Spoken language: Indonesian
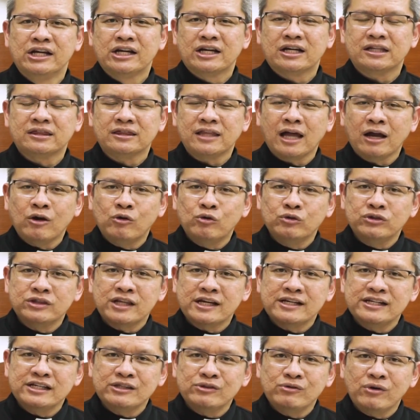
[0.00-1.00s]

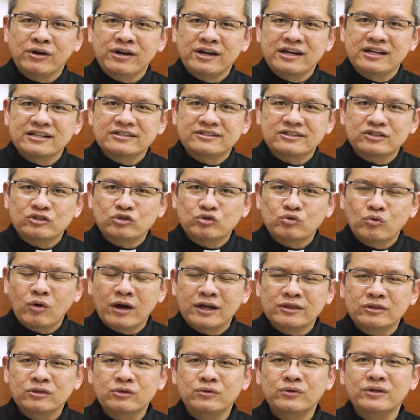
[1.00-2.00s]
Ketakutan itu adalah
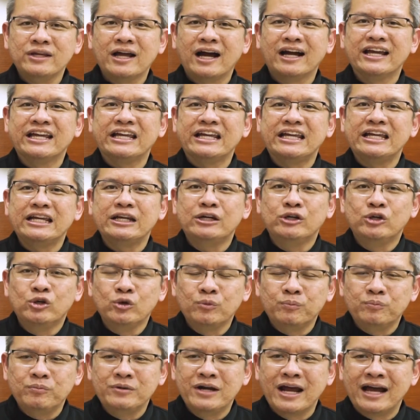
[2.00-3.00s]
sesuatu yang
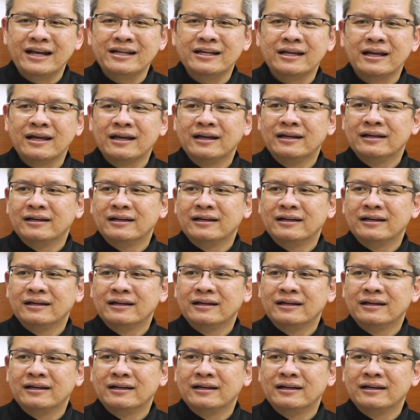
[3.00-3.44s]
hidup dan